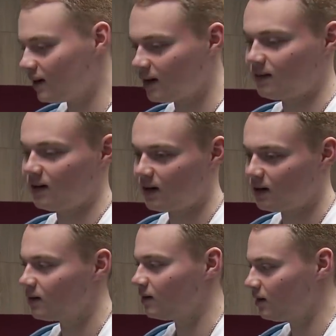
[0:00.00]
des
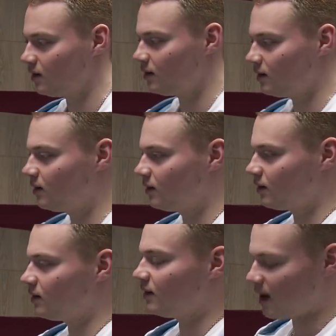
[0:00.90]
17-Jährigen.
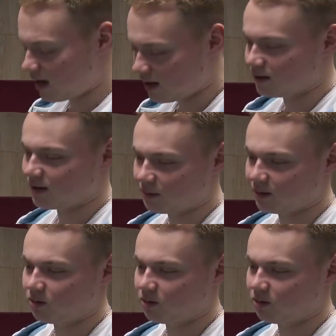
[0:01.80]
Weil sein älterer